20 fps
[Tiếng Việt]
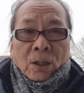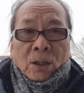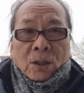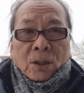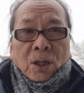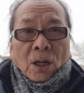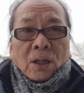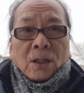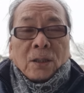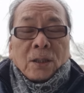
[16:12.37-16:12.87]

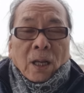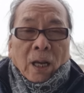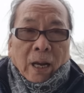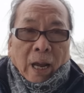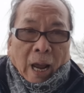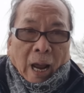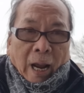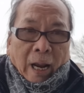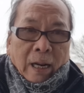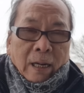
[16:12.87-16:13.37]
Sự thiệt
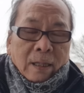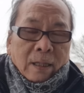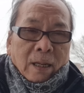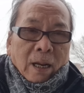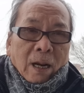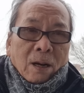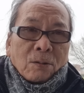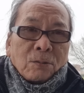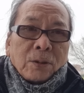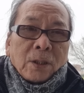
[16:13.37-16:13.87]
hại
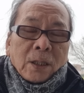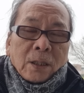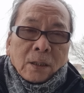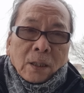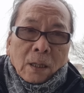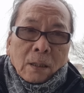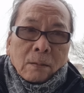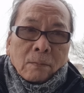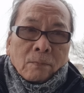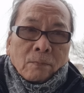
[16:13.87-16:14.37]
theo tin
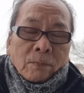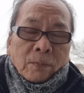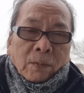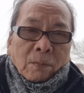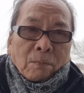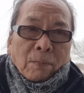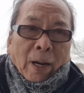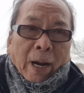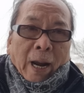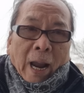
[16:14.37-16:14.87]
tức
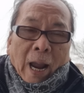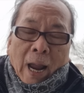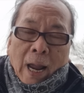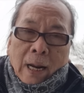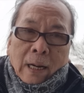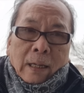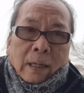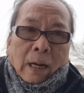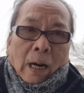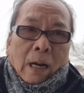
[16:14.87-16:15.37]
mà
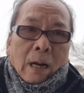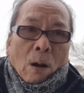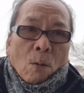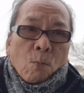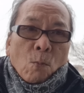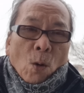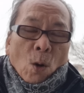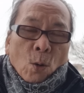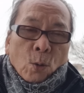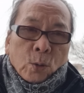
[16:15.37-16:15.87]
Nga đã
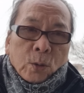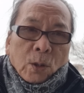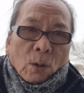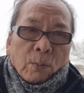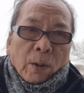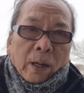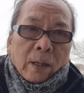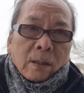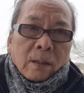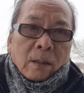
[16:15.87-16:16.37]
công bố cho
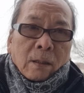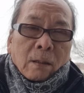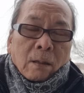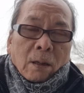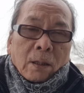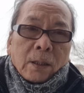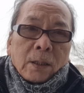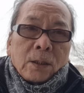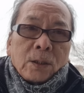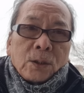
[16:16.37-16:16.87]
biết
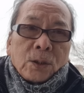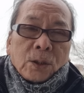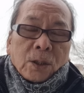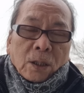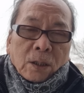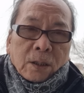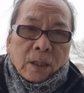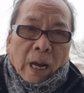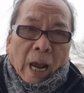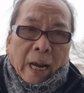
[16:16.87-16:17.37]
nói
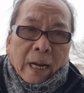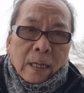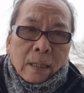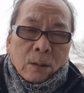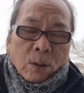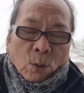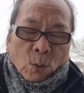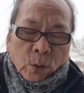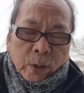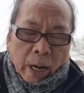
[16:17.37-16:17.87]
sự cháy
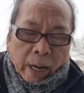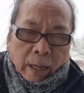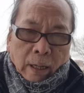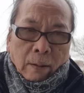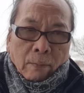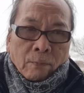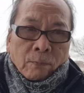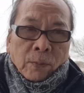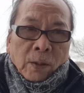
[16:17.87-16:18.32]
rủi này